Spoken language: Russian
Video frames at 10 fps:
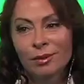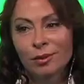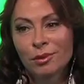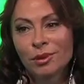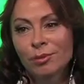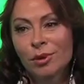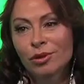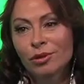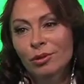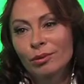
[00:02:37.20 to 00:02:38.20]
кроме тебя,
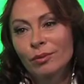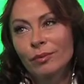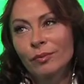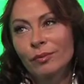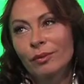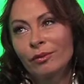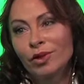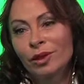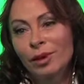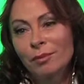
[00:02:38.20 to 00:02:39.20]
что, что
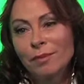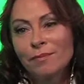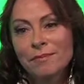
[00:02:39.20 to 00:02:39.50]
вечерами... Ты снял,